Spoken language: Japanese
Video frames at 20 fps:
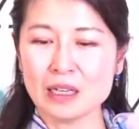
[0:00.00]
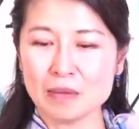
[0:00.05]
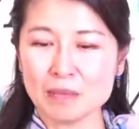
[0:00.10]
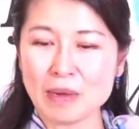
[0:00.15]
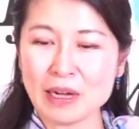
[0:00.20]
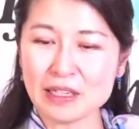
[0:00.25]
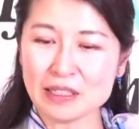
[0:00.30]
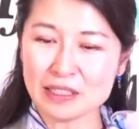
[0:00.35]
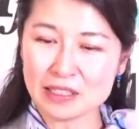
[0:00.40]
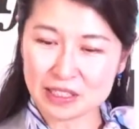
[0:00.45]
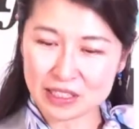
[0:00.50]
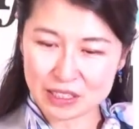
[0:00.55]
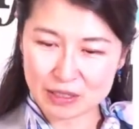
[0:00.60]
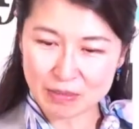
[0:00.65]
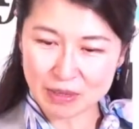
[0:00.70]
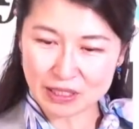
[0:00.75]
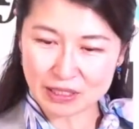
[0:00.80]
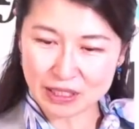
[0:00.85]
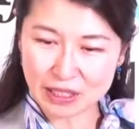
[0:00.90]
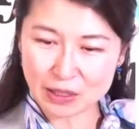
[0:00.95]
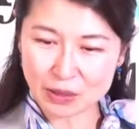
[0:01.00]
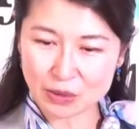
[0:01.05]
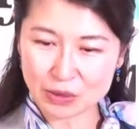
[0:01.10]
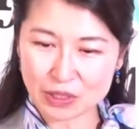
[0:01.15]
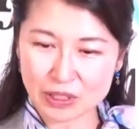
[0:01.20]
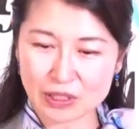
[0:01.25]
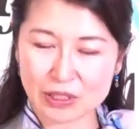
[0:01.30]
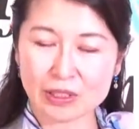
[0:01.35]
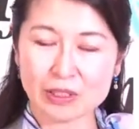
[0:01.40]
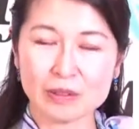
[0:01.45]
毎日決まったよう
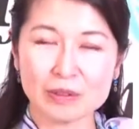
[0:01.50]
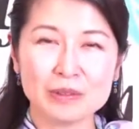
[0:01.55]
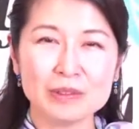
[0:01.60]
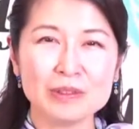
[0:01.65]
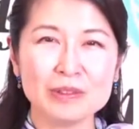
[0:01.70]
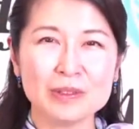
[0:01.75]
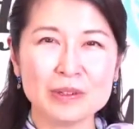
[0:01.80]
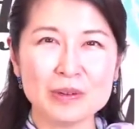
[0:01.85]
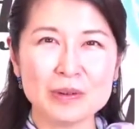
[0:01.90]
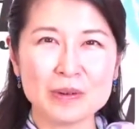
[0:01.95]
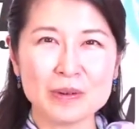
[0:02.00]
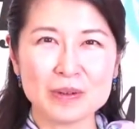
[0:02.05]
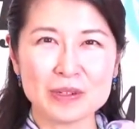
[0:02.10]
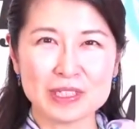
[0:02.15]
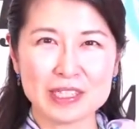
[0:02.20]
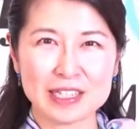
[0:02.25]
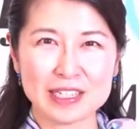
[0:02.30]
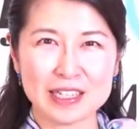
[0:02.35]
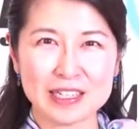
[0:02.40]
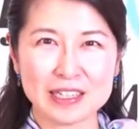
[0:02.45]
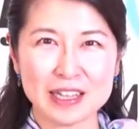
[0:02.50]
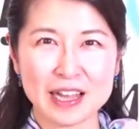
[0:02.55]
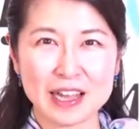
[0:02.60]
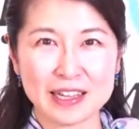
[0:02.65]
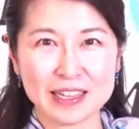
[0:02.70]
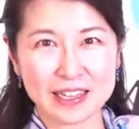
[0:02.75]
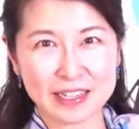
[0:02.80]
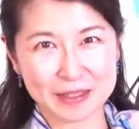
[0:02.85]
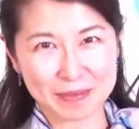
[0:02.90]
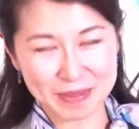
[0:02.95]
に運動をさせて
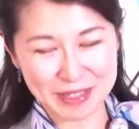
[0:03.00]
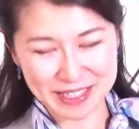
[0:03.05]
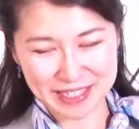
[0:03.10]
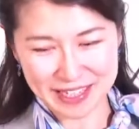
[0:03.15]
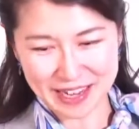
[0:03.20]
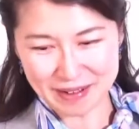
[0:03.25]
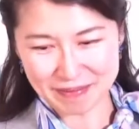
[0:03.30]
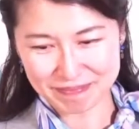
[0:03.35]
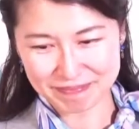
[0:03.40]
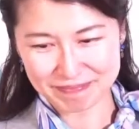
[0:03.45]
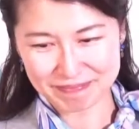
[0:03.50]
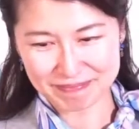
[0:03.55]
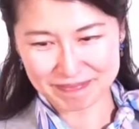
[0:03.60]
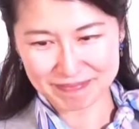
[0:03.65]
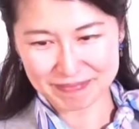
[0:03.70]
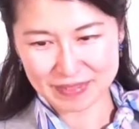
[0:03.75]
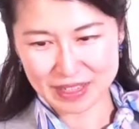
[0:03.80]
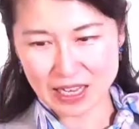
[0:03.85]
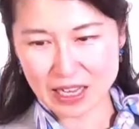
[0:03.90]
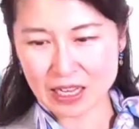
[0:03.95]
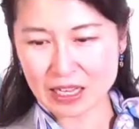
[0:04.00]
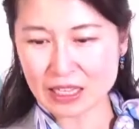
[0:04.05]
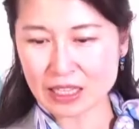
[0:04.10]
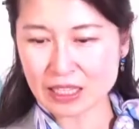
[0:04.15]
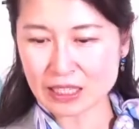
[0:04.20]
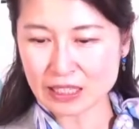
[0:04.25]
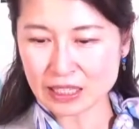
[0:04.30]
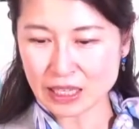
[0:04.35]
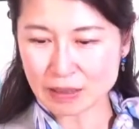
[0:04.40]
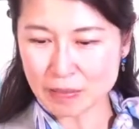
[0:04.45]
やりました。
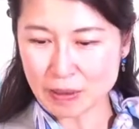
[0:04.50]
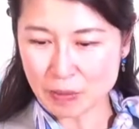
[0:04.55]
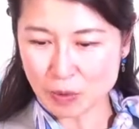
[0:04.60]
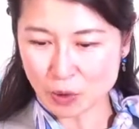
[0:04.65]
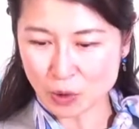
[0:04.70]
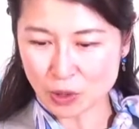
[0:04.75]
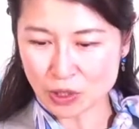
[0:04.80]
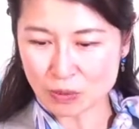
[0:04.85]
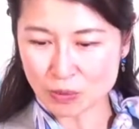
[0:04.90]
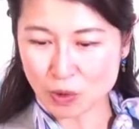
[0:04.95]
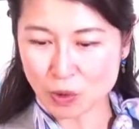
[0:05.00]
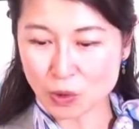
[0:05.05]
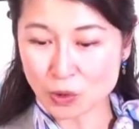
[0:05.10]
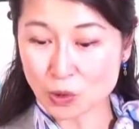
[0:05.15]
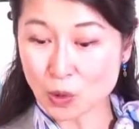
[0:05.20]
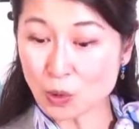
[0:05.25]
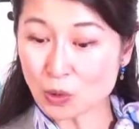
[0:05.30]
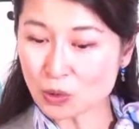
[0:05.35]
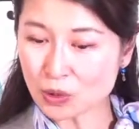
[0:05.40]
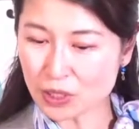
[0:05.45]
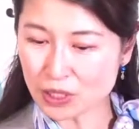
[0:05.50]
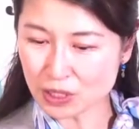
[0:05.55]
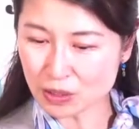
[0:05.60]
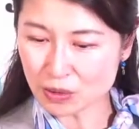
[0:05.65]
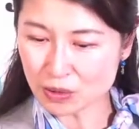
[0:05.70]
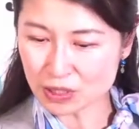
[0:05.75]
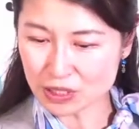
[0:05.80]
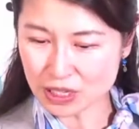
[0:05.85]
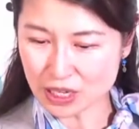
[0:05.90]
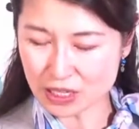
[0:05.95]
食べ物にもよく気
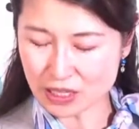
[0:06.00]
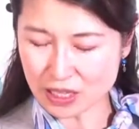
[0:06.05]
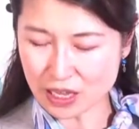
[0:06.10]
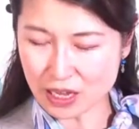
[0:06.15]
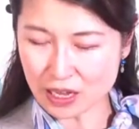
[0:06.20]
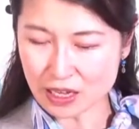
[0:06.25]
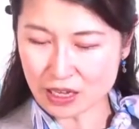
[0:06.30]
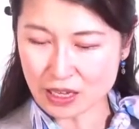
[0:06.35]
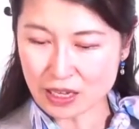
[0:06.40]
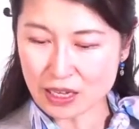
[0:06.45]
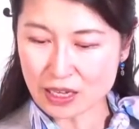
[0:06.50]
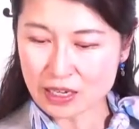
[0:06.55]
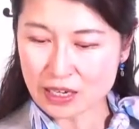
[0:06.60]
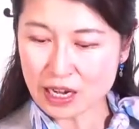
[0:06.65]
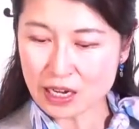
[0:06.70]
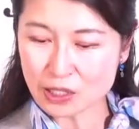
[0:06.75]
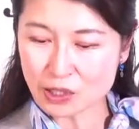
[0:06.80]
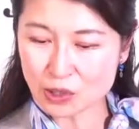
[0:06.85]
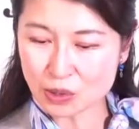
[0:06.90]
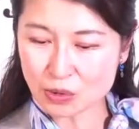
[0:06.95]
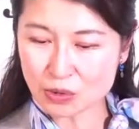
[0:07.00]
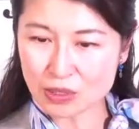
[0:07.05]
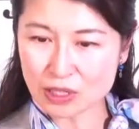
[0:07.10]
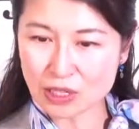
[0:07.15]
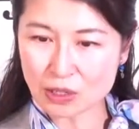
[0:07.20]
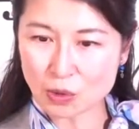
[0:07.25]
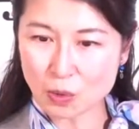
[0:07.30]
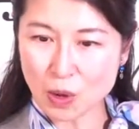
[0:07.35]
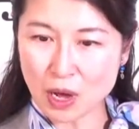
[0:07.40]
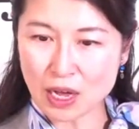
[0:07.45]
をつけて、間食
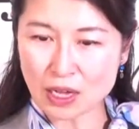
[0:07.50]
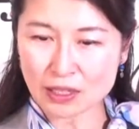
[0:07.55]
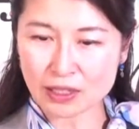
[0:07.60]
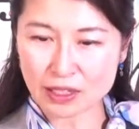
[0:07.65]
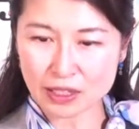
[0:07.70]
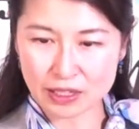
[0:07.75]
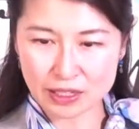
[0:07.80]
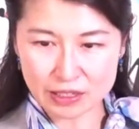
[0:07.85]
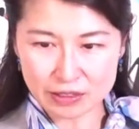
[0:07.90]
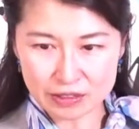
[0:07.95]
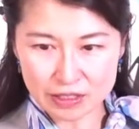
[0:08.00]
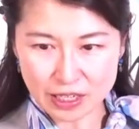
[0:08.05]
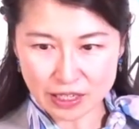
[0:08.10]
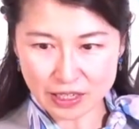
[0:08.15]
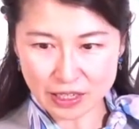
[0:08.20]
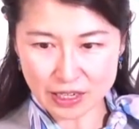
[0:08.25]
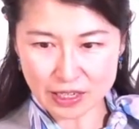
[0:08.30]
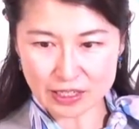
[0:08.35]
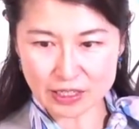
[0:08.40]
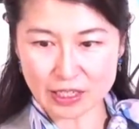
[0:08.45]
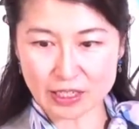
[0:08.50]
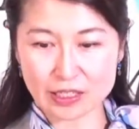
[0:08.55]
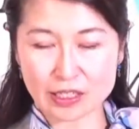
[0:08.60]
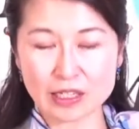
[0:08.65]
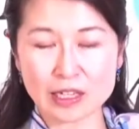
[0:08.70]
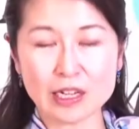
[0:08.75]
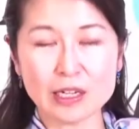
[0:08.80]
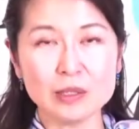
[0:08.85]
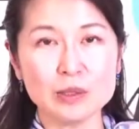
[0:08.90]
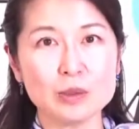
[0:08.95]
などはできるだけさ
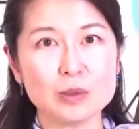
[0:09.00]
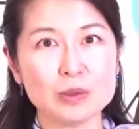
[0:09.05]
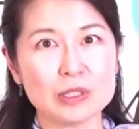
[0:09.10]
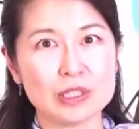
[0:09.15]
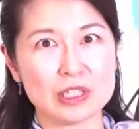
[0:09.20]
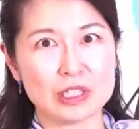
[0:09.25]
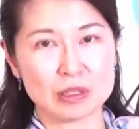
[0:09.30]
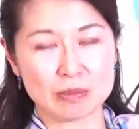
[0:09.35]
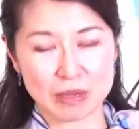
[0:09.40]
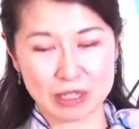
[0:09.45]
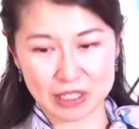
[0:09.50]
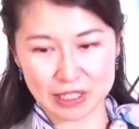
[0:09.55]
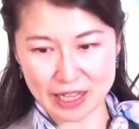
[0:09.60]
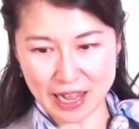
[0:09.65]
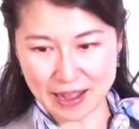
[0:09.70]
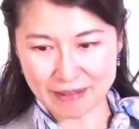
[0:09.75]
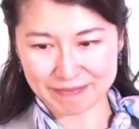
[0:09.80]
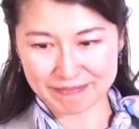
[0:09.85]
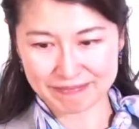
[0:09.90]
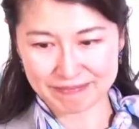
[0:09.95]
せないようにしました。